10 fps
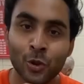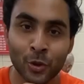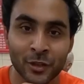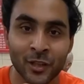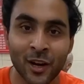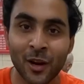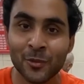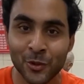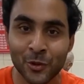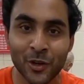तो जी
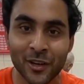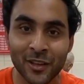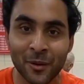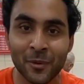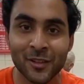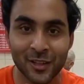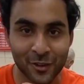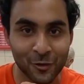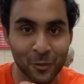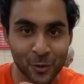हम शुरू करते हैं अपना
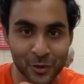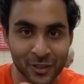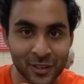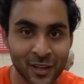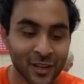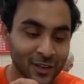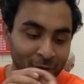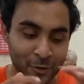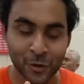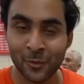सात्विक भोजन ये
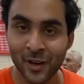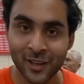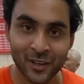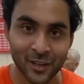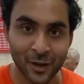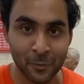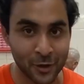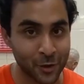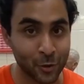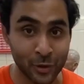हमने जो मंगाई है ये है
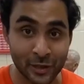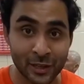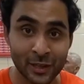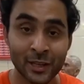बटर रोटी